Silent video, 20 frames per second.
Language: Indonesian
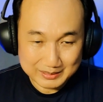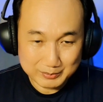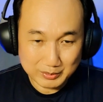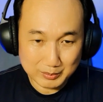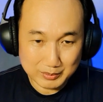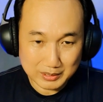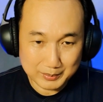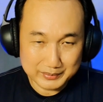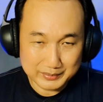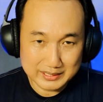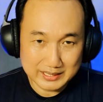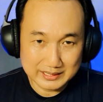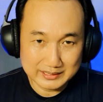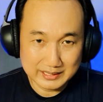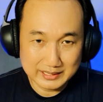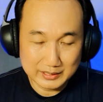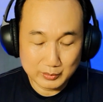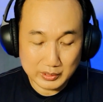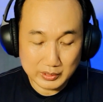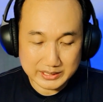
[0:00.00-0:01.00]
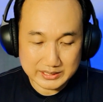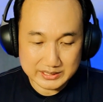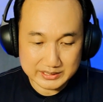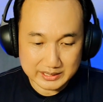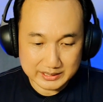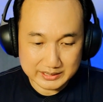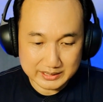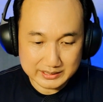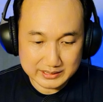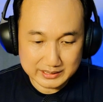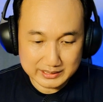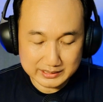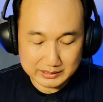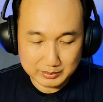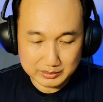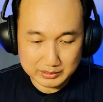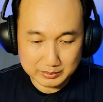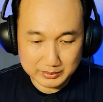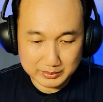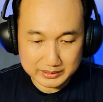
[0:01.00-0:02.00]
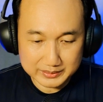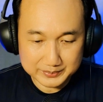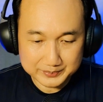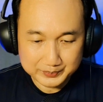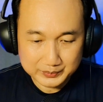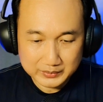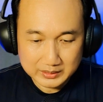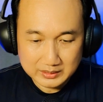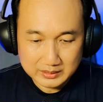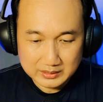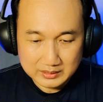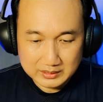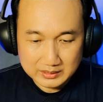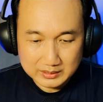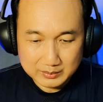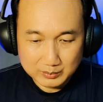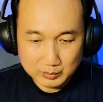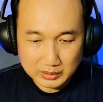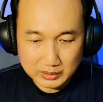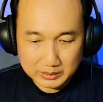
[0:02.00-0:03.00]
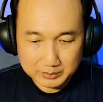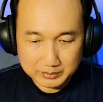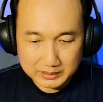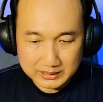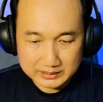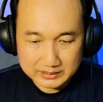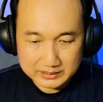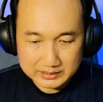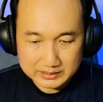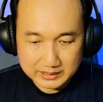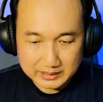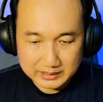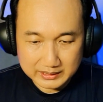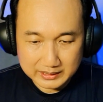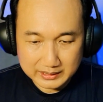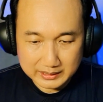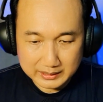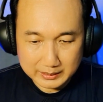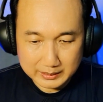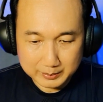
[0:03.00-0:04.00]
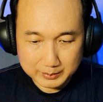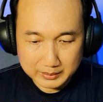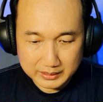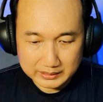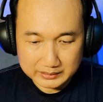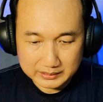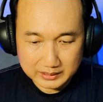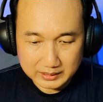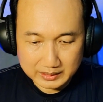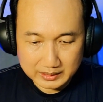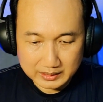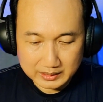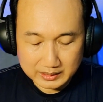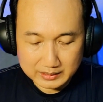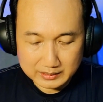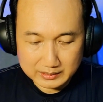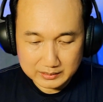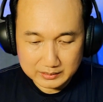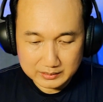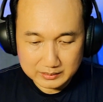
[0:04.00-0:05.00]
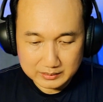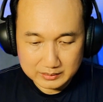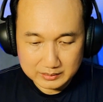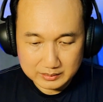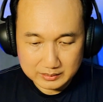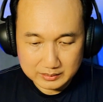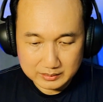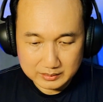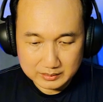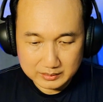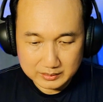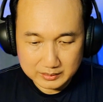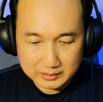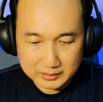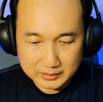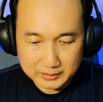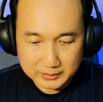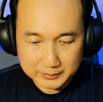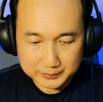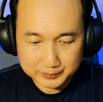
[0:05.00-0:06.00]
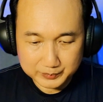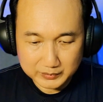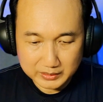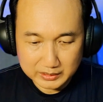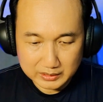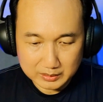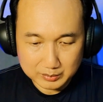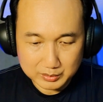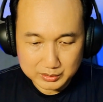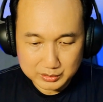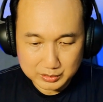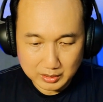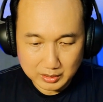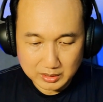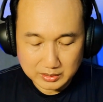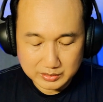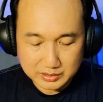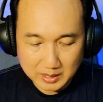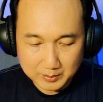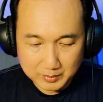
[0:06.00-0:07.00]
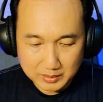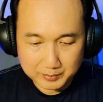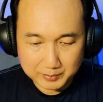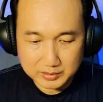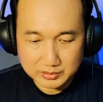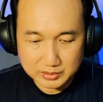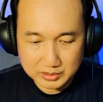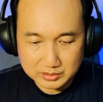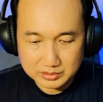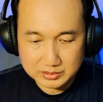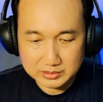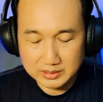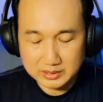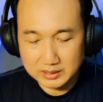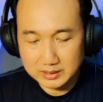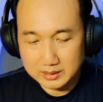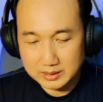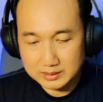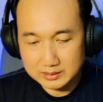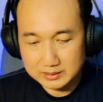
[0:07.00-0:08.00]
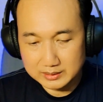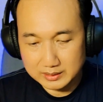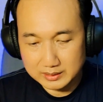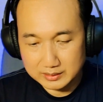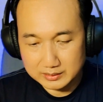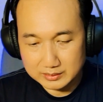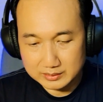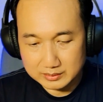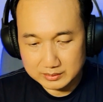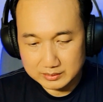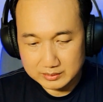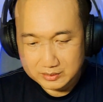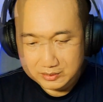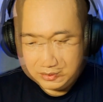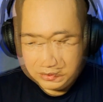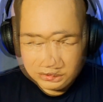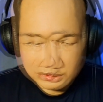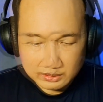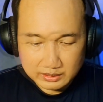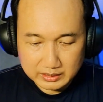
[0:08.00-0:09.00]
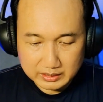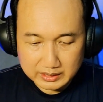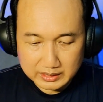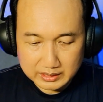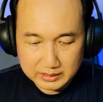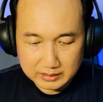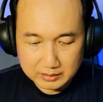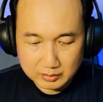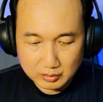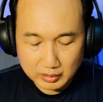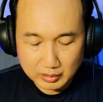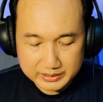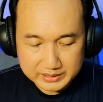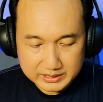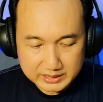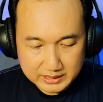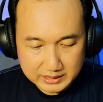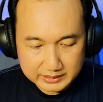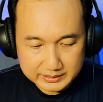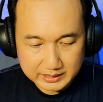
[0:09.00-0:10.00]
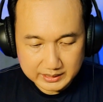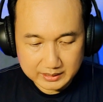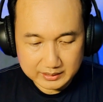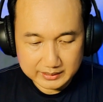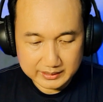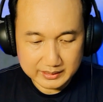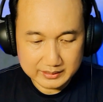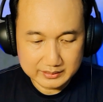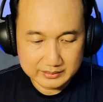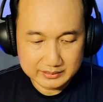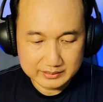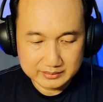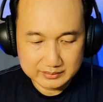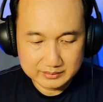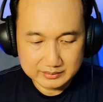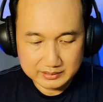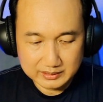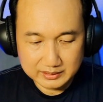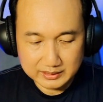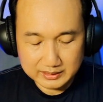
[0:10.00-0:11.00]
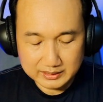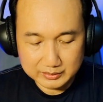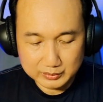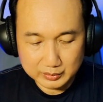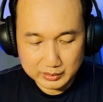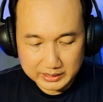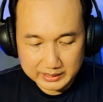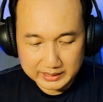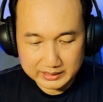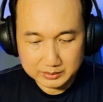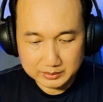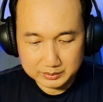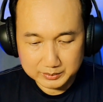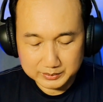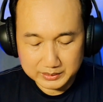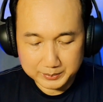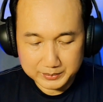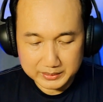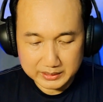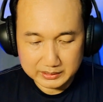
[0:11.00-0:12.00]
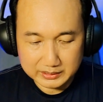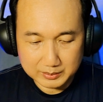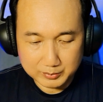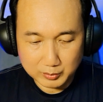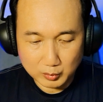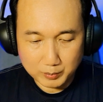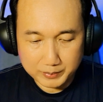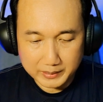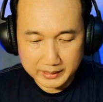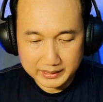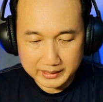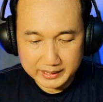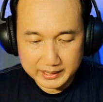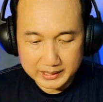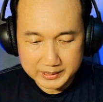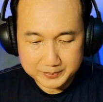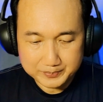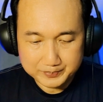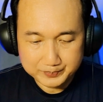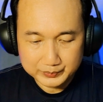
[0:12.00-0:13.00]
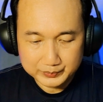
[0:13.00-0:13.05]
ini mohon maaf ini hanya edukasi saja jadi teman-teman bukan berarti saya mengatakan uh, ini bisa sama persis dengan yang yang originalnya ya tidak juga ya teman-teman tapi kita berupaya